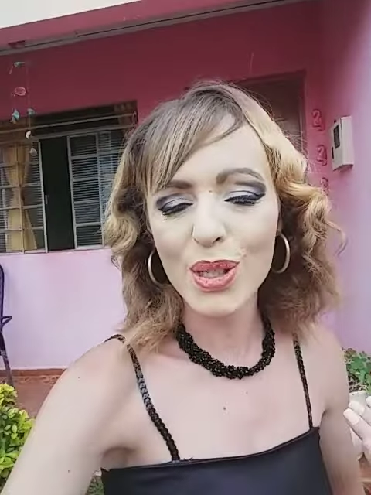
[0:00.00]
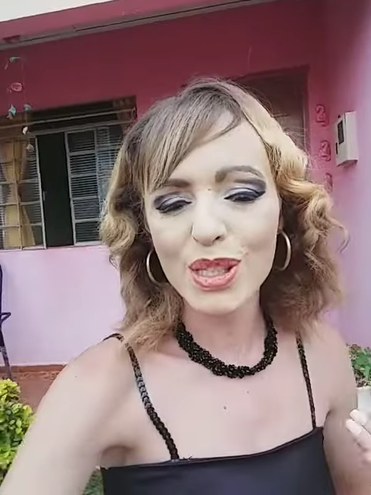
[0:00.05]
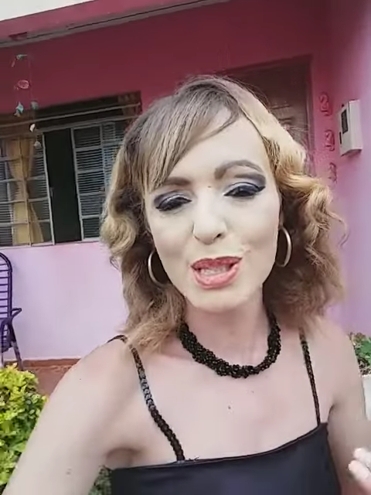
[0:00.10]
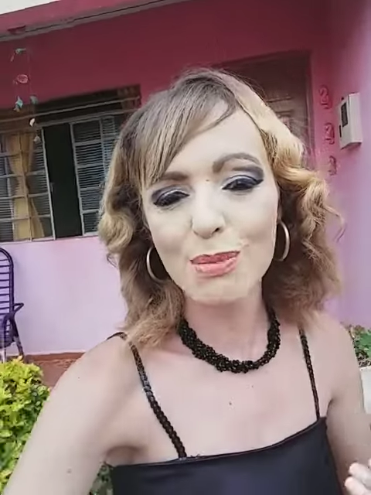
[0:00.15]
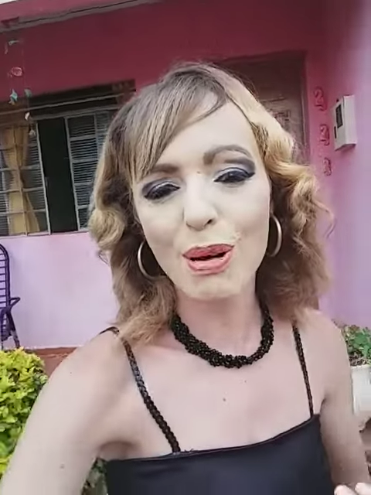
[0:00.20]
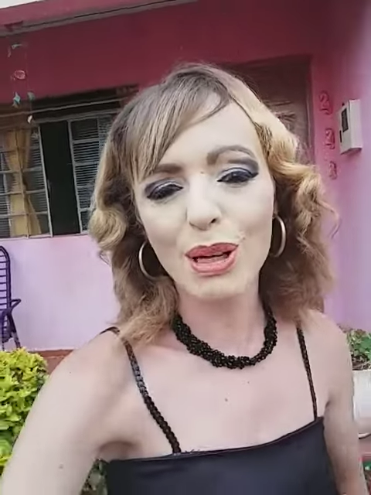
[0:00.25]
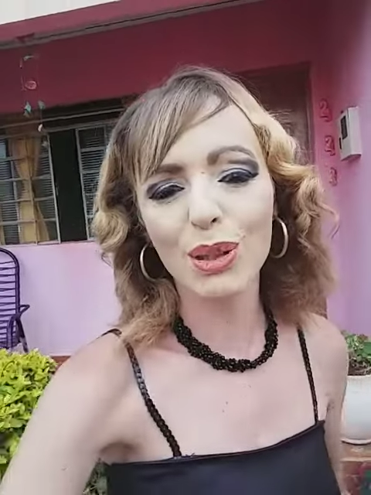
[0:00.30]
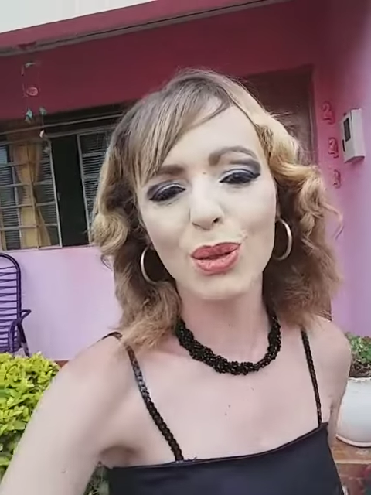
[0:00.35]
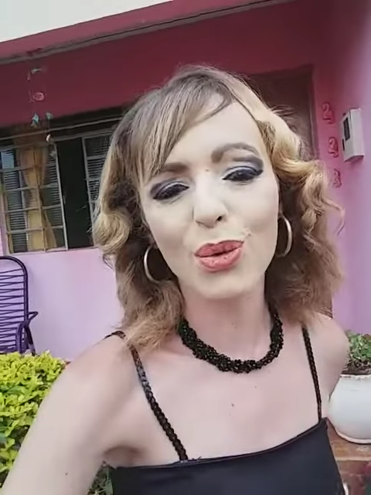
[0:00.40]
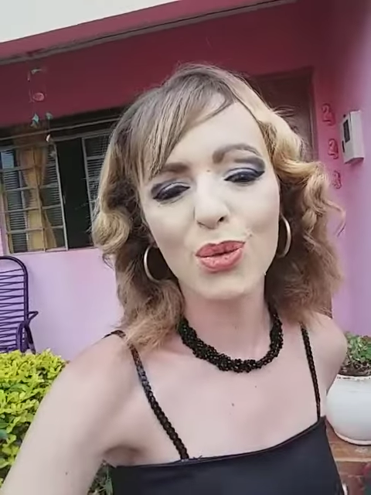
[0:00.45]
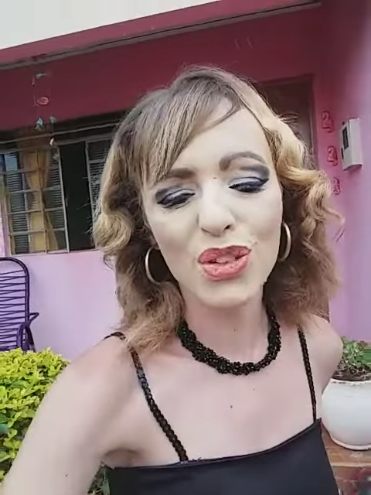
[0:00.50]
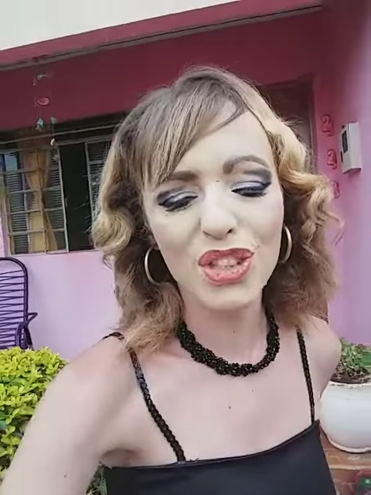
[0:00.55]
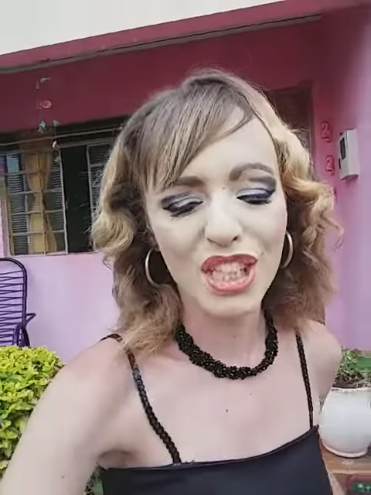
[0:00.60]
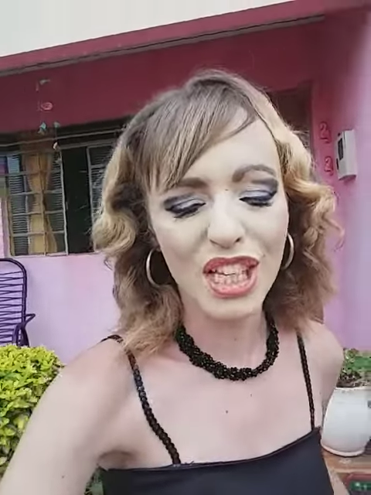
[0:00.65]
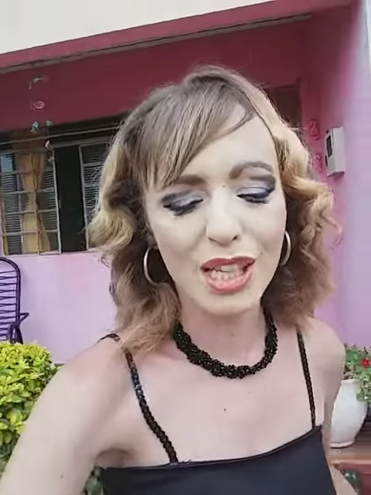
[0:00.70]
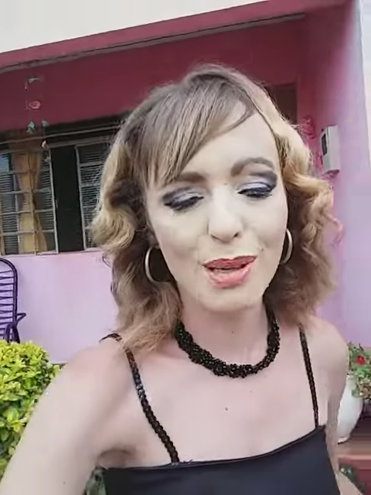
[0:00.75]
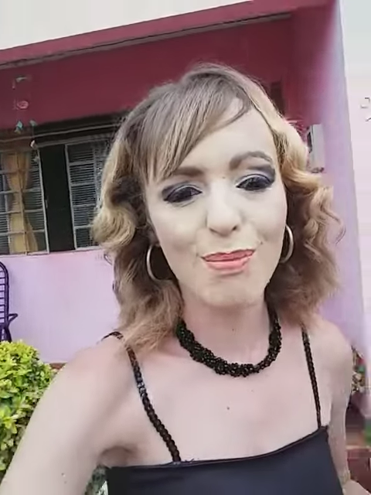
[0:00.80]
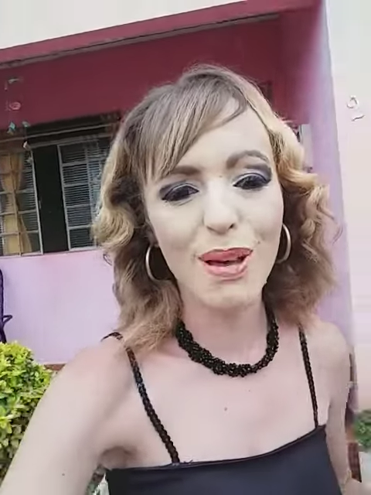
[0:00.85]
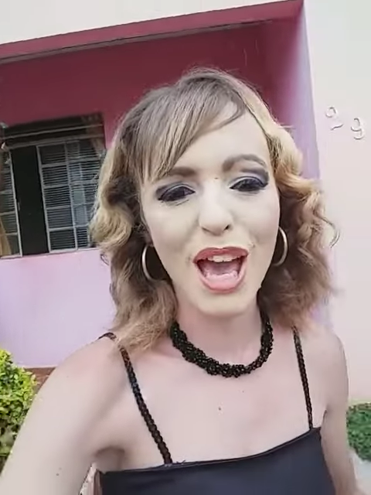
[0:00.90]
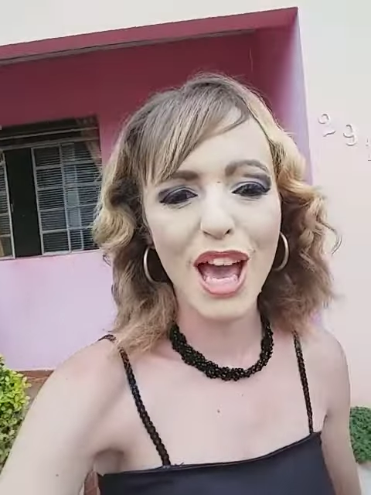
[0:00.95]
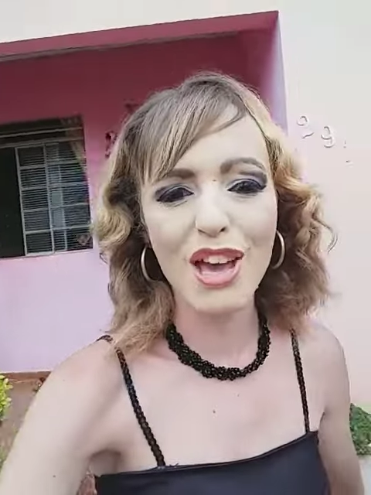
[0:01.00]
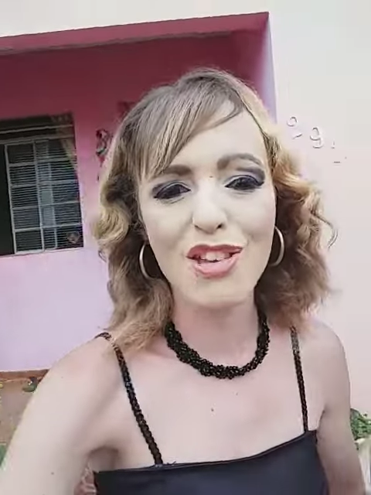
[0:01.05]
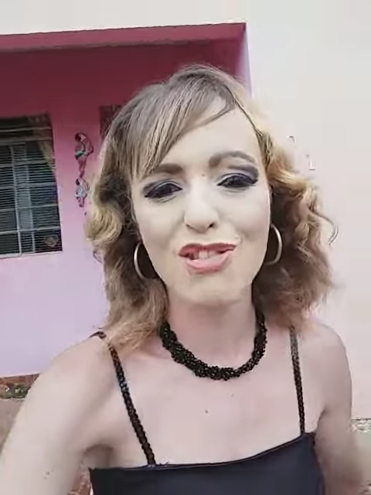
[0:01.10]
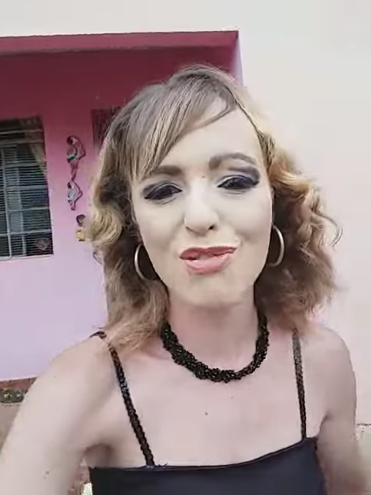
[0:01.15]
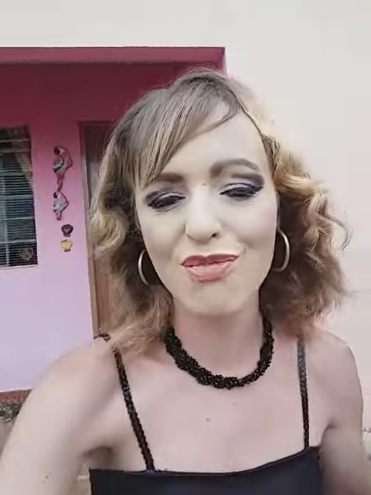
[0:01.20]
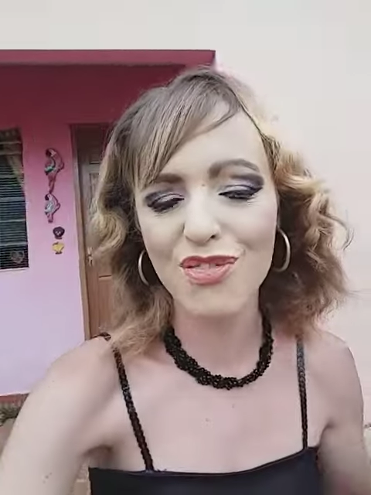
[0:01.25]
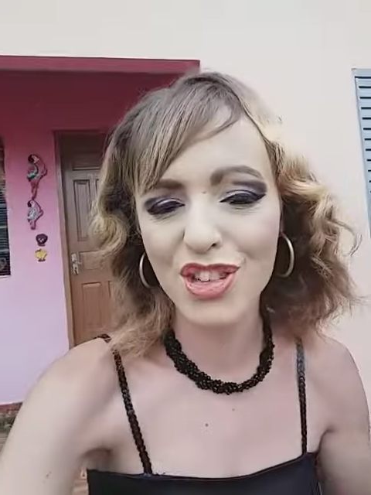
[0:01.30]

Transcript: com esse batomzinho aqui bege,